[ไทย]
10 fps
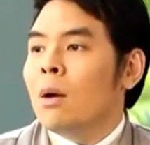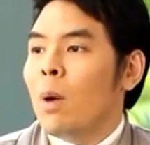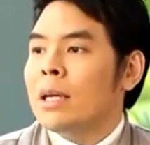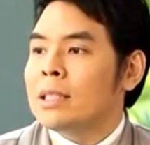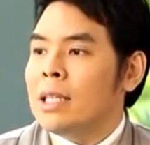
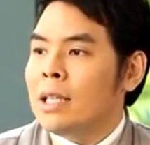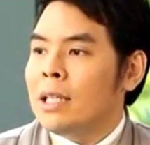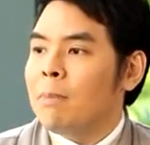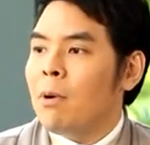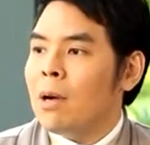วัคซีน
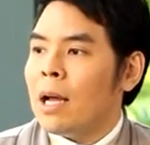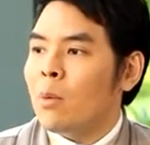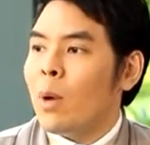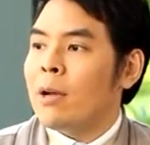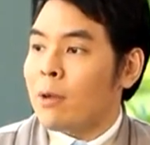ที่ป้องกัน
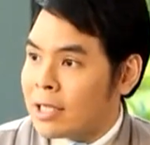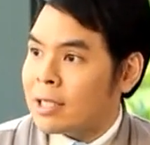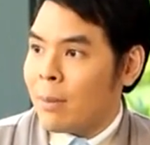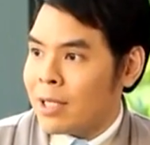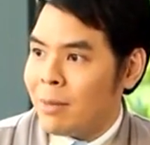ไวรัส
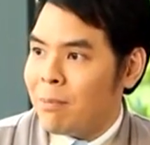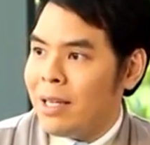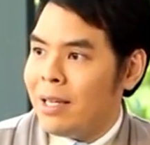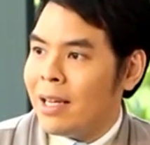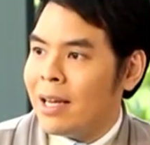ตับอักเสบ
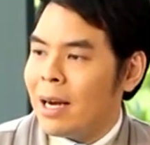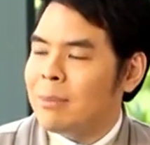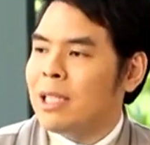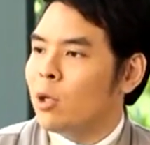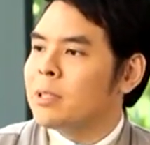บีอย่างเงี้ยครับ
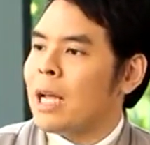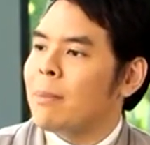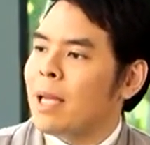ฉีดครบ 3